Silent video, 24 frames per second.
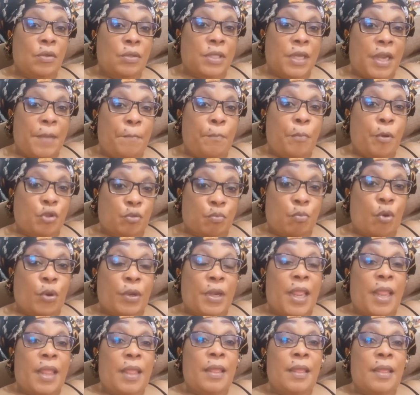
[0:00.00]
on dirait
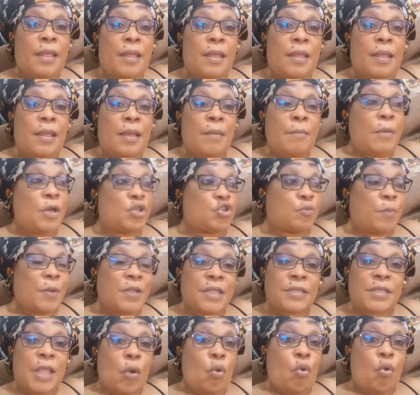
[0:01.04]
porte-monnaie. Moi, je suis pas
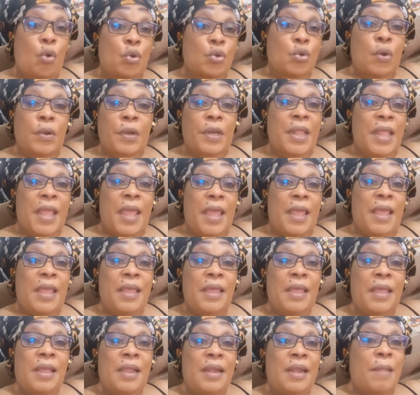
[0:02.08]
dans tes conneries, hein.
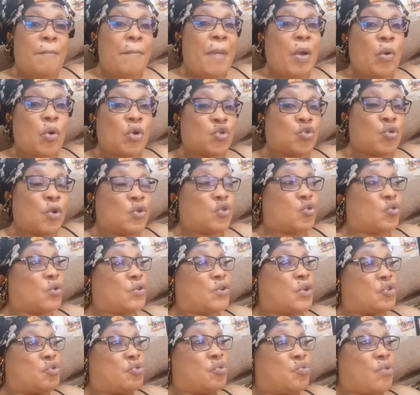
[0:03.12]
Les macos sont
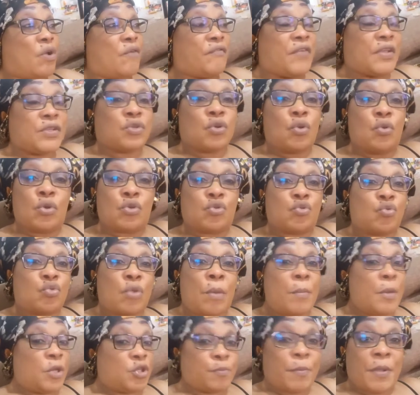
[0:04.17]
sautés sur toi, versé l'eau sur
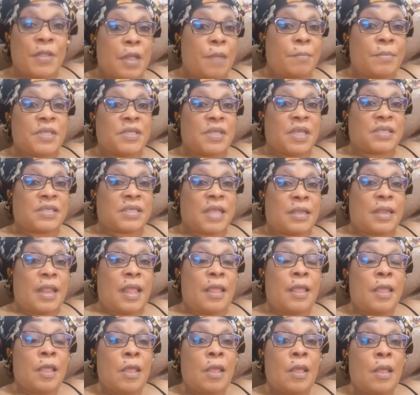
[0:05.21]
toi. Moi, je suis pas dans la mise en scène, hein.